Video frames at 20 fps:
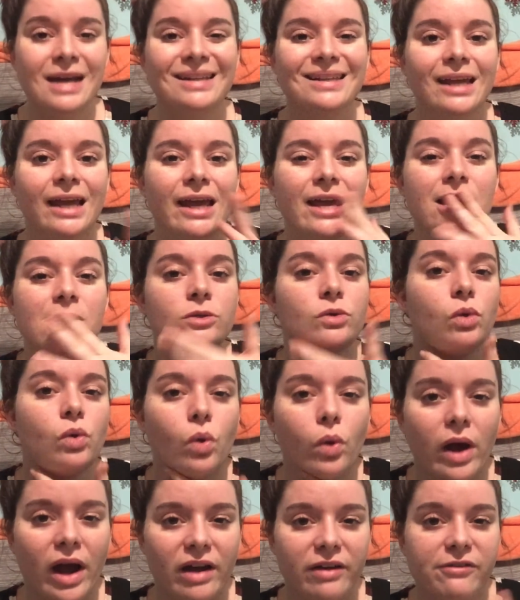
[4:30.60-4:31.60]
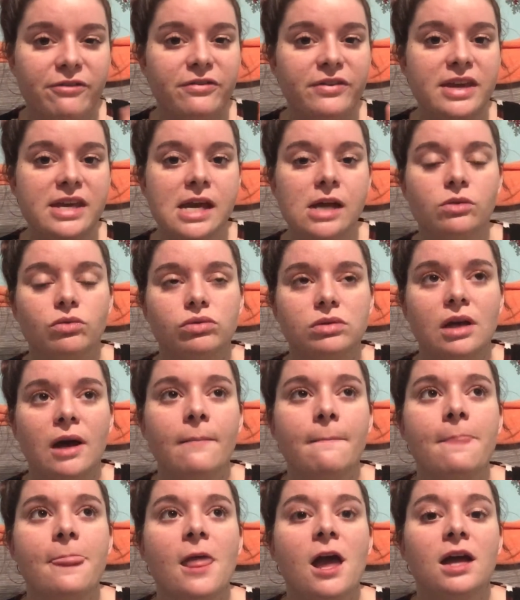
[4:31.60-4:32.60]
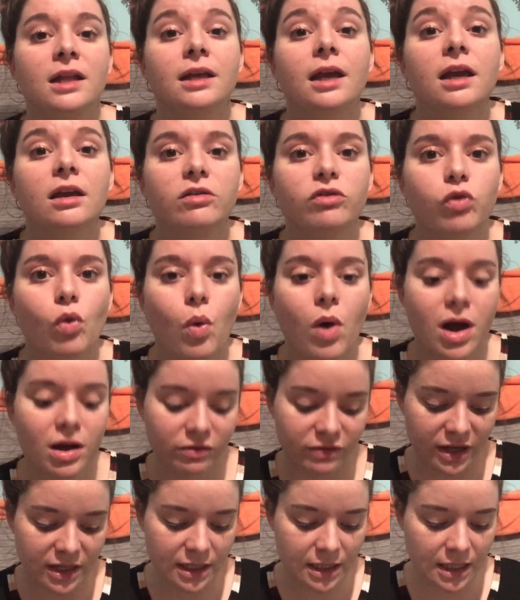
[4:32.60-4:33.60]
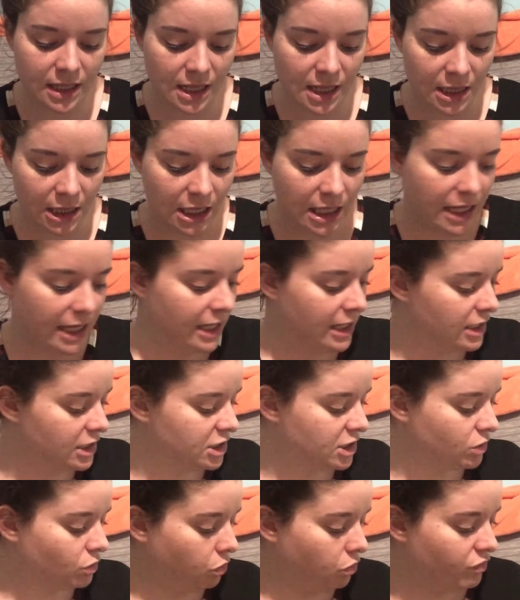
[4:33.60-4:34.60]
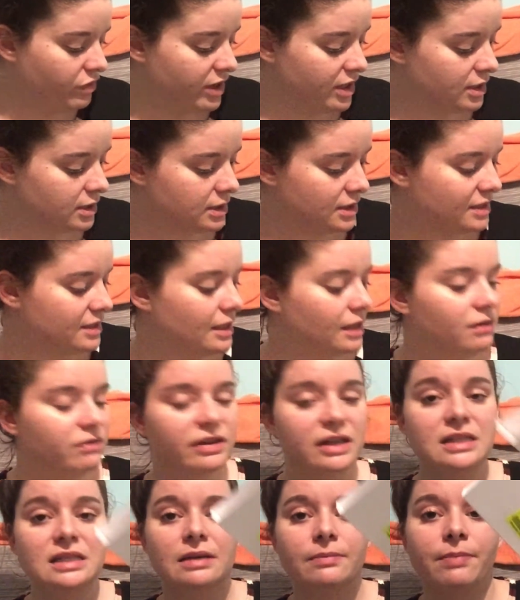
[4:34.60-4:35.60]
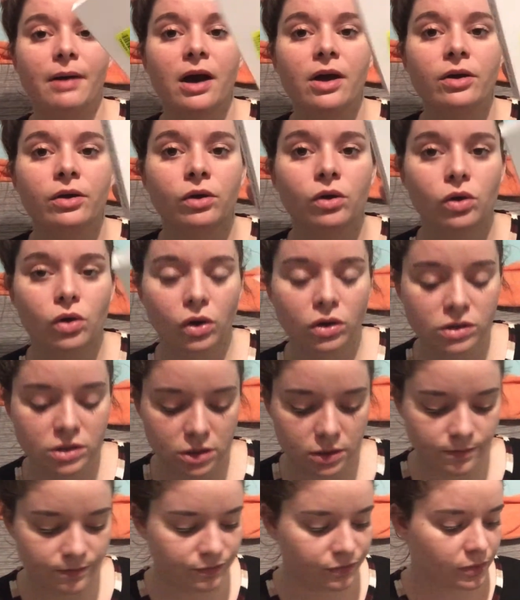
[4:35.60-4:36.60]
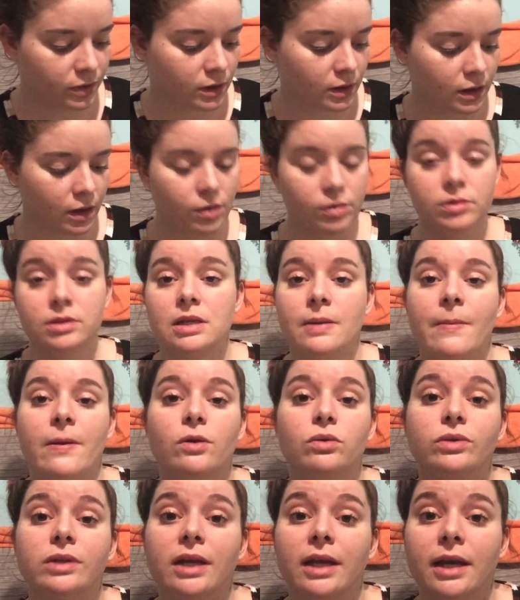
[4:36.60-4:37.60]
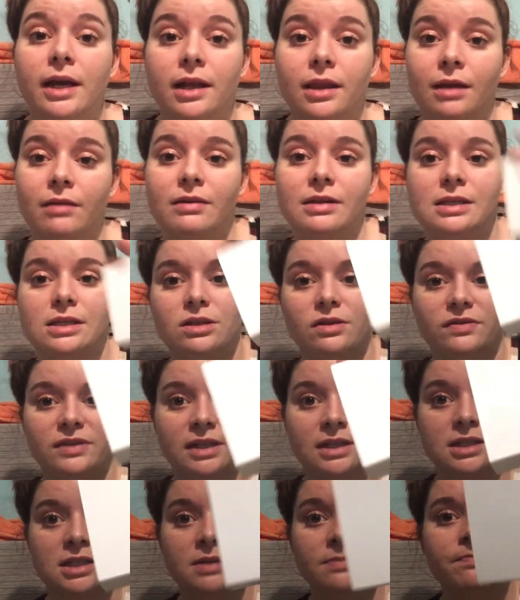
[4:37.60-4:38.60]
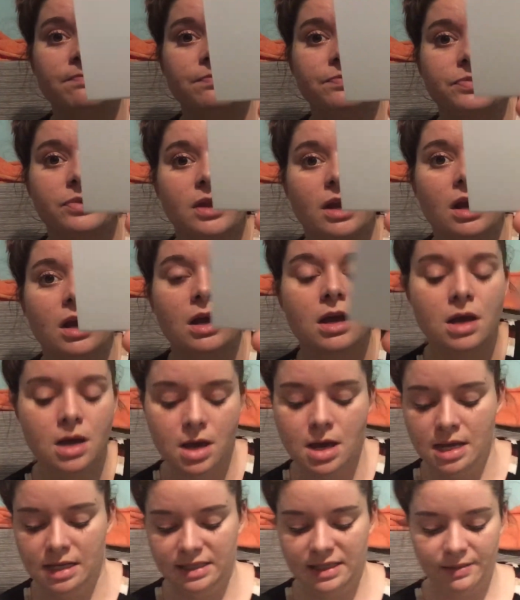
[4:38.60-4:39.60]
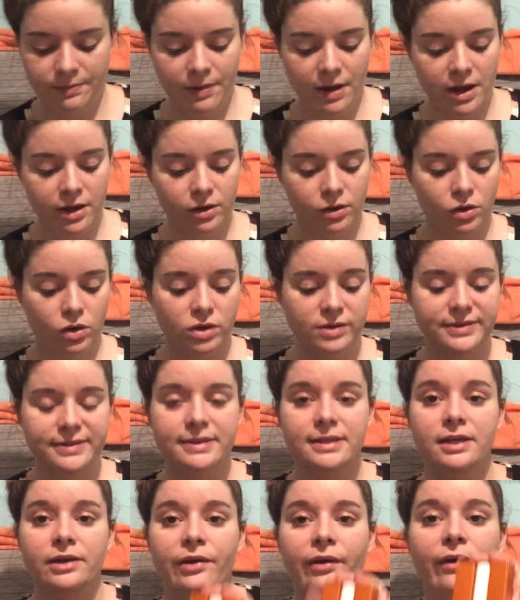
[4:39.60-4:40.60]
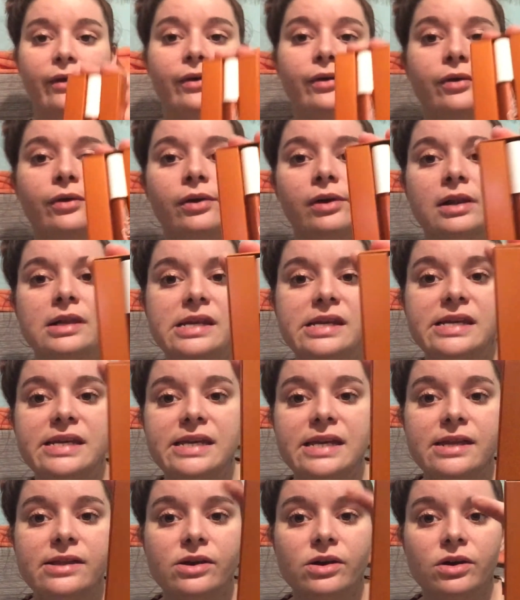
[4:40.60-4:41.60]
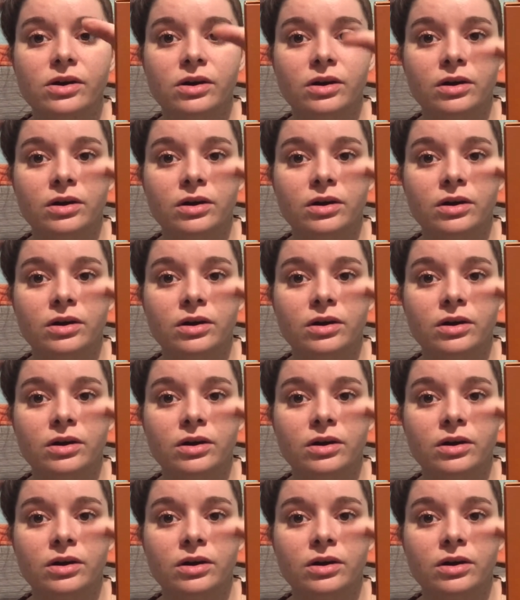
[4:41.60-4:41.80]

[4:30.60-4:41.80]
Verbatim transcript: Très holographique et tout ça. Très froid, en fait. Et j'ai trouvé ça, en fait, c'est pas un gloss. Ça m'a coûté 99 centimes. C'est pas un gloss, c'est un liquide...